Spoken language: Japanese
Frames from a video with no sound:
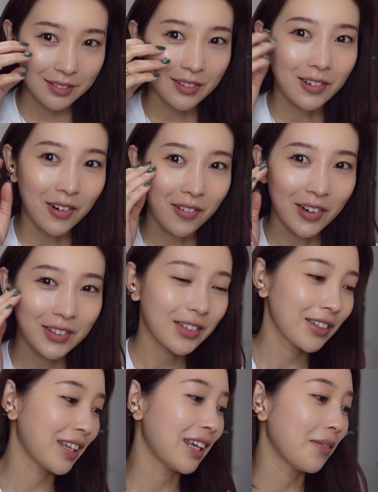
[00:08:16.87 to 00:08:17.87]
ここを
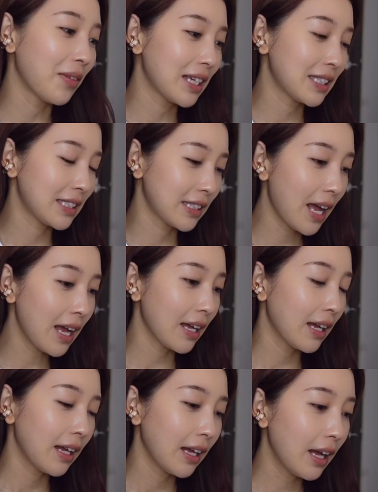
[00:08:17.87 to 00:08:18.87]
取ってきました
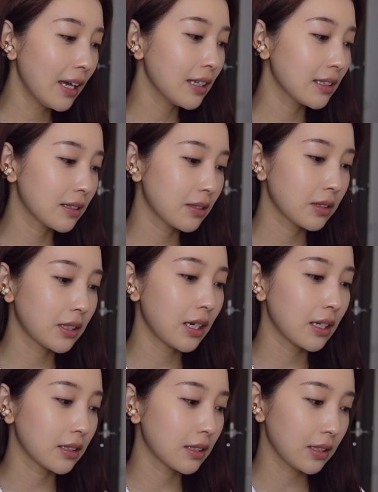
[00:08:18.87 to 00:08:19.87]
はいそした
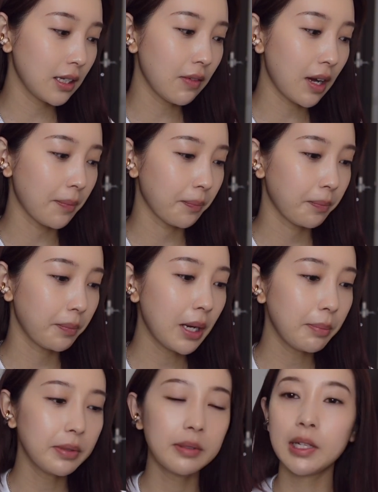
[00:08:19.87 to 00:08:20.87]
ら次は
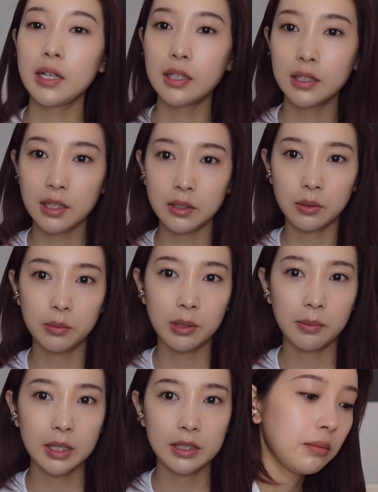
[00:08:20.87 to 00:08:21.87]
パープルでいきたいと思い
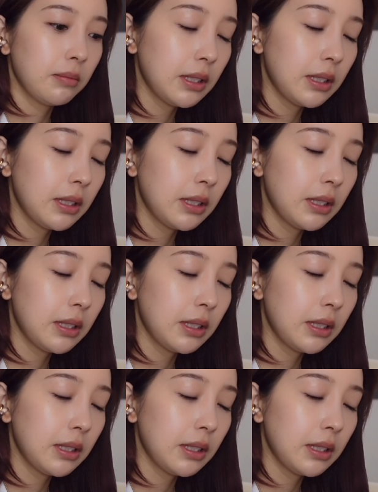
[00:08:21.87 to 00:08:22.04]
ま